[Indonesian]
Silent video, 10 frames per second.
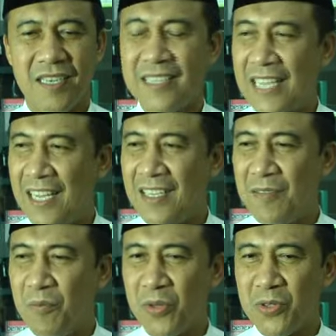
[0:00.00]

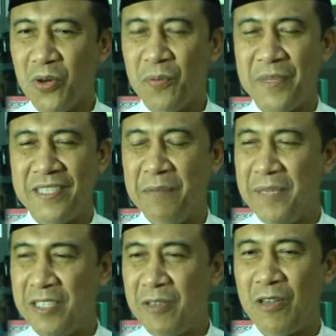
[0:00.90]
kita moto visi
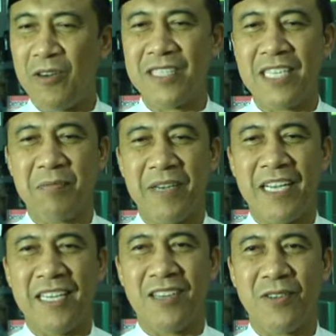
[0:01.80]
misi wali kota
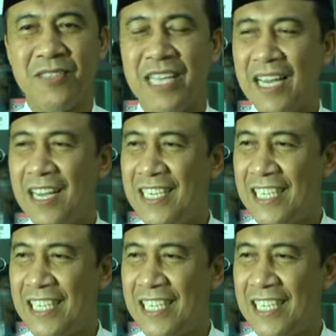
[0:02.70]
sebagai kota